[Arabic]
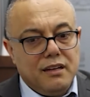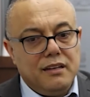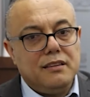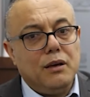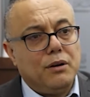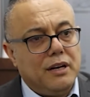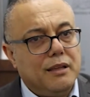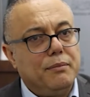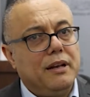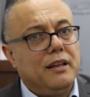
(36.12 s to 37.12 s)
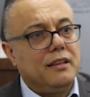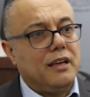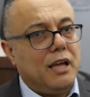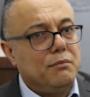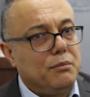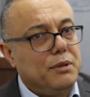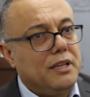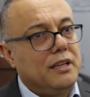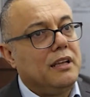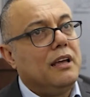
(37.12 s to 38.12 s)
للدور الكبير الذي قام
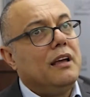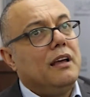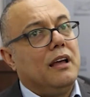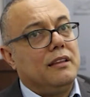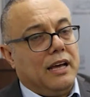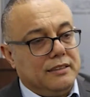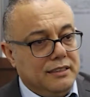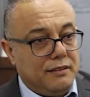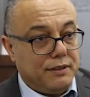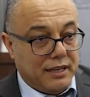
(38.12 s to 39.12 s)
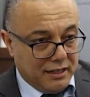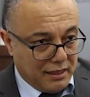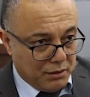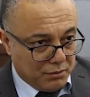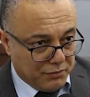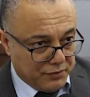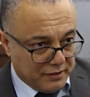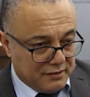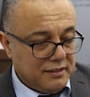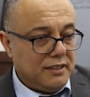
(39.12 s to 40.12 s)
به تحديدا في أغاني الثورة
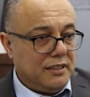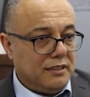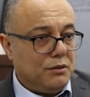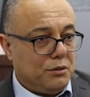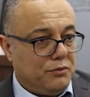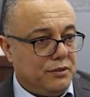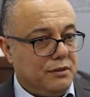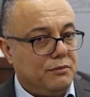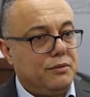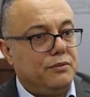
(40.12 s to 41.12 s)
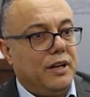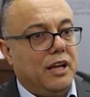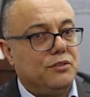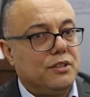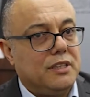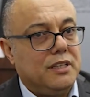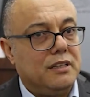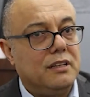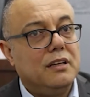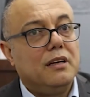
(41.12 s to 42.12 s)
الفلسطينية دوره في, في العاشقين
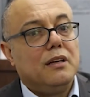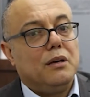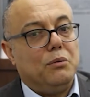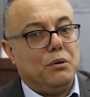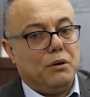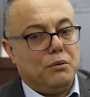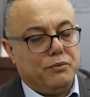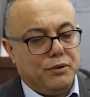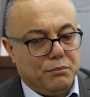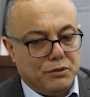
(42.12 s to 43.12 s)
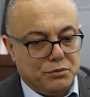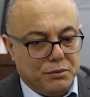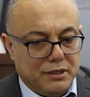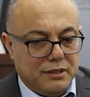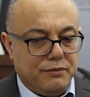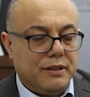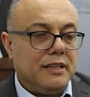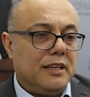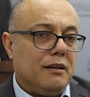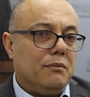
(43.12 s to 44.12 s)
وفي المجموعات
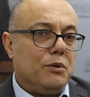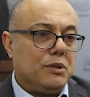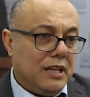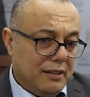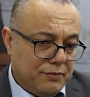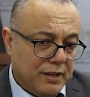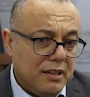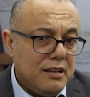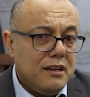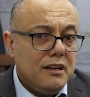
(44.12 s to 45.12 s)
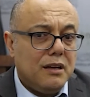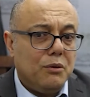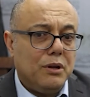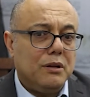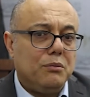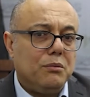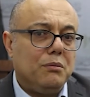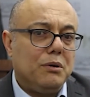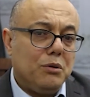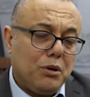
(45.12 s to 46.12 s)
الفنية المختلفة
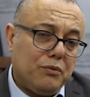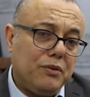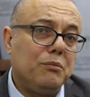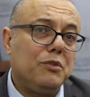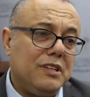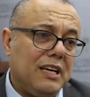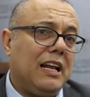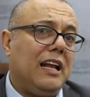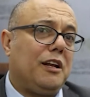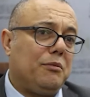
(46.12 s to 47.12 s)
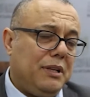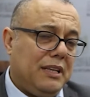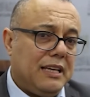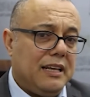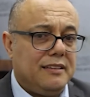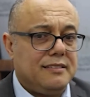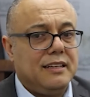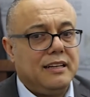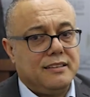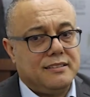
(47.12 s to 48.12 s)
ودوره في الموسيقى العربية كان حسين
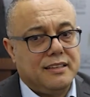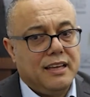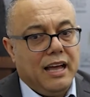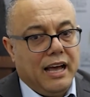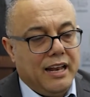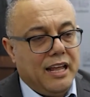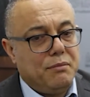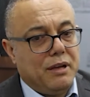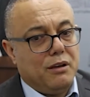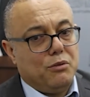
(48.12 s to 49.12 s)
نازك علامة